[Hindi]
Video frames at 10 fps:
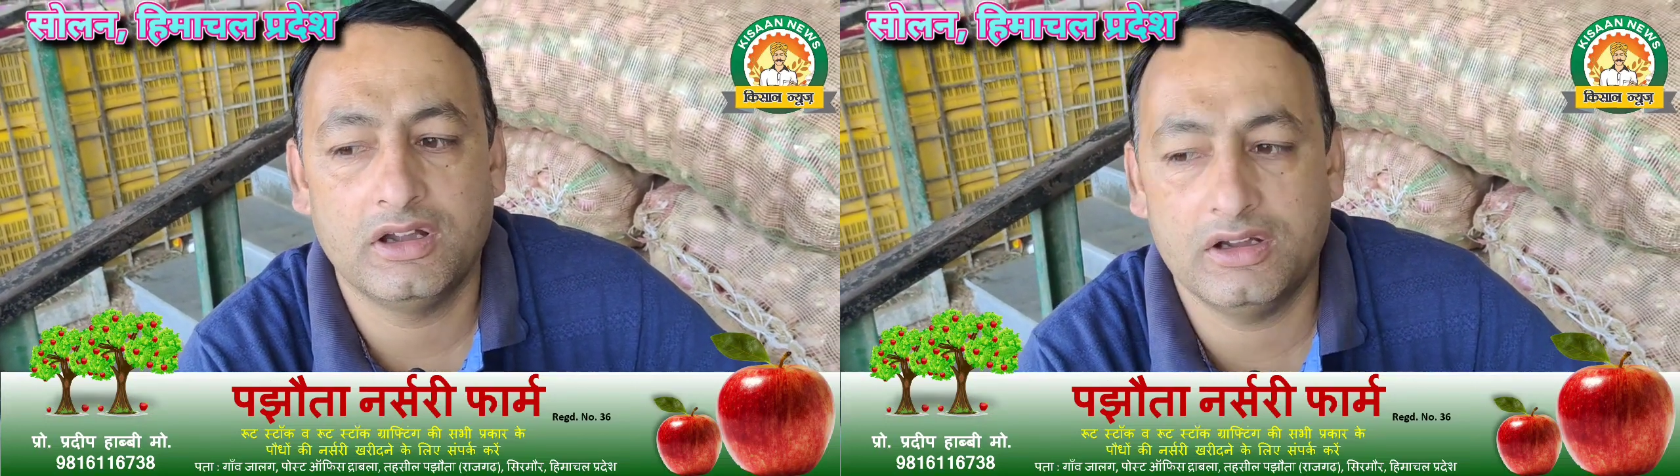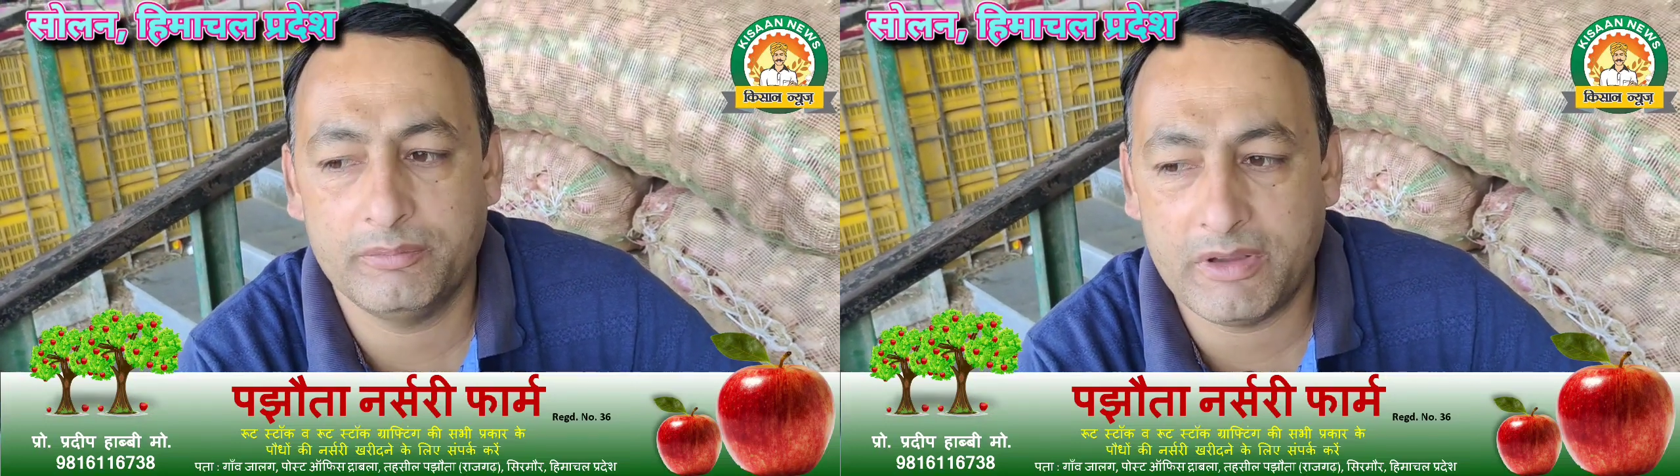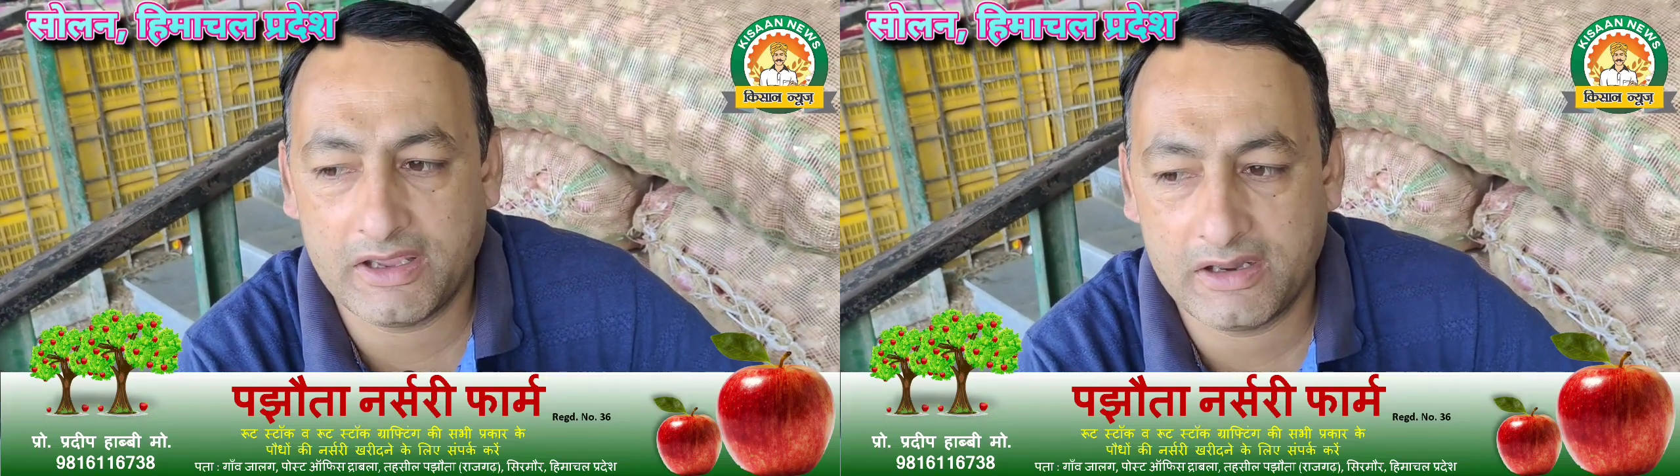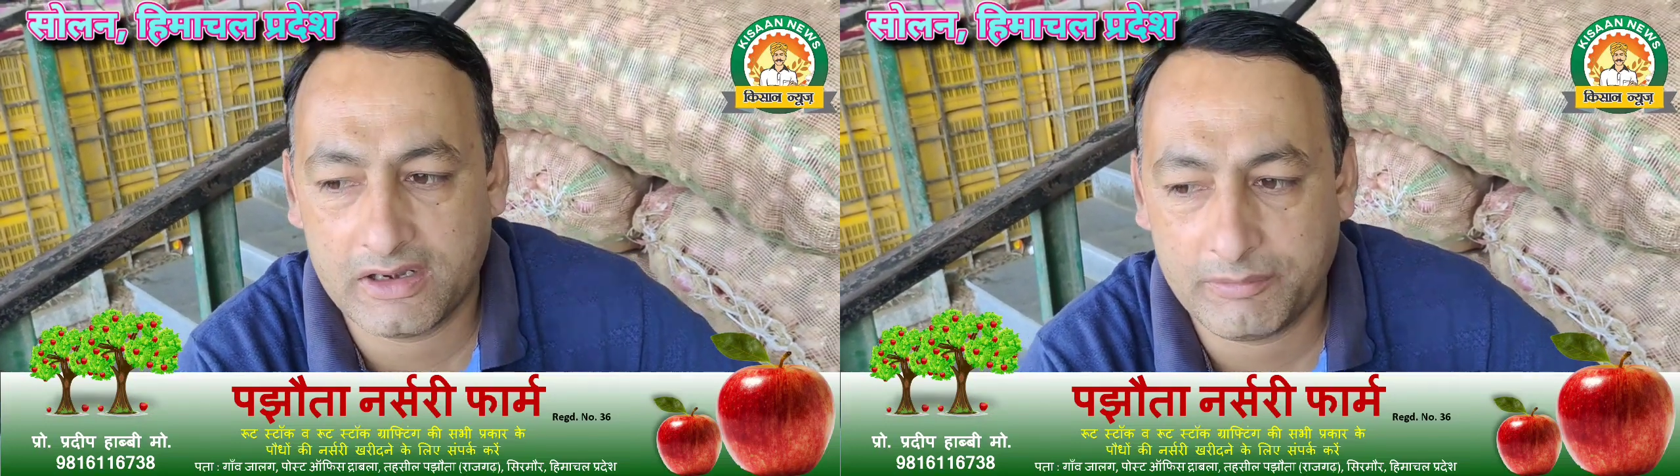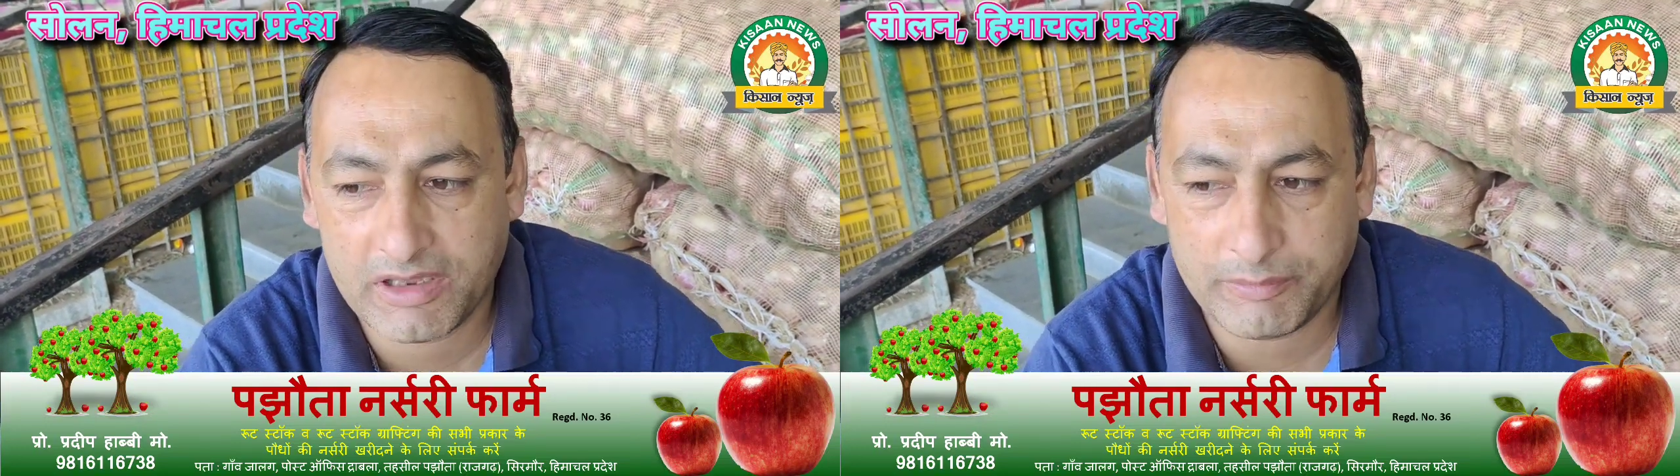हाँ
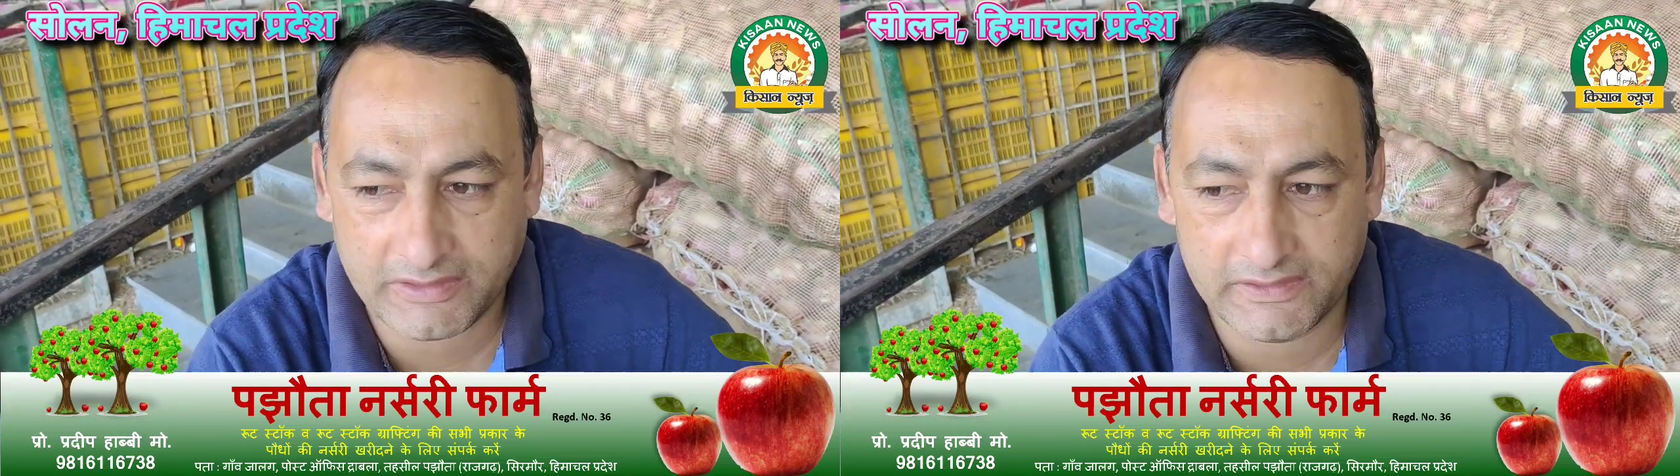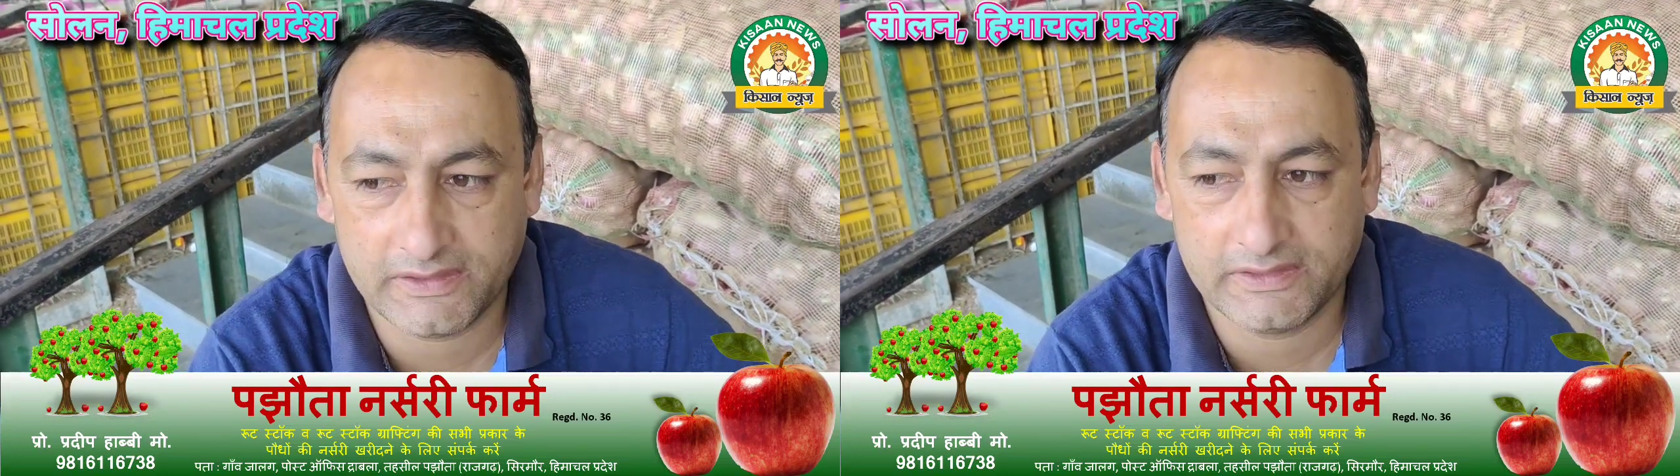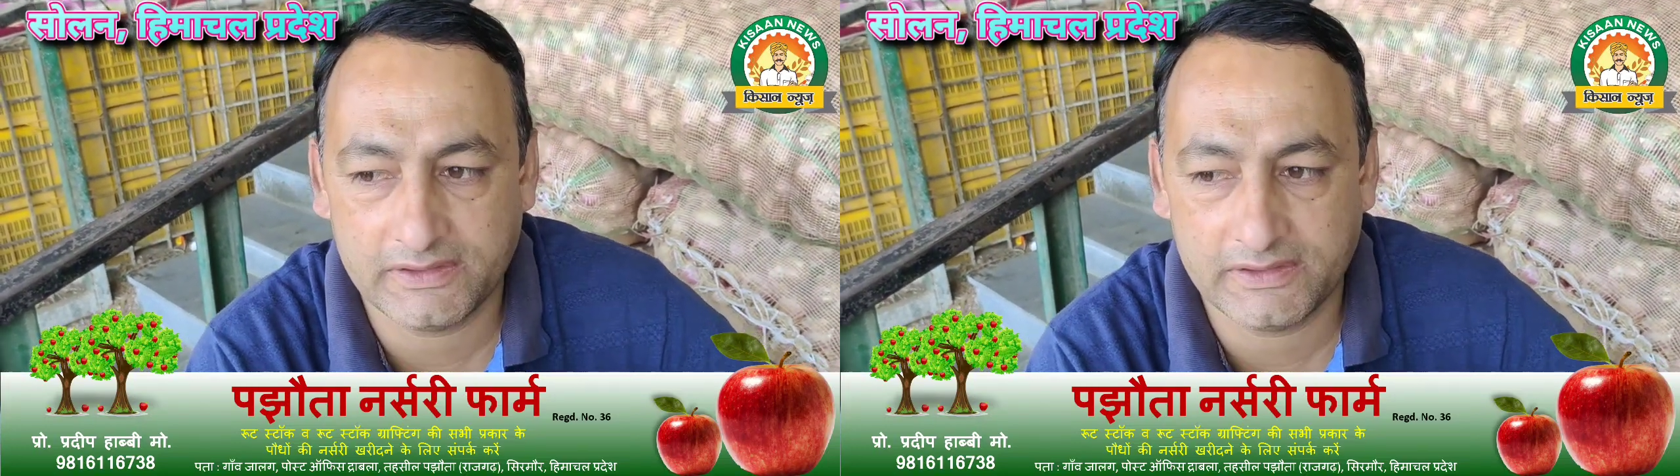बैंगन आपके पच्चीस से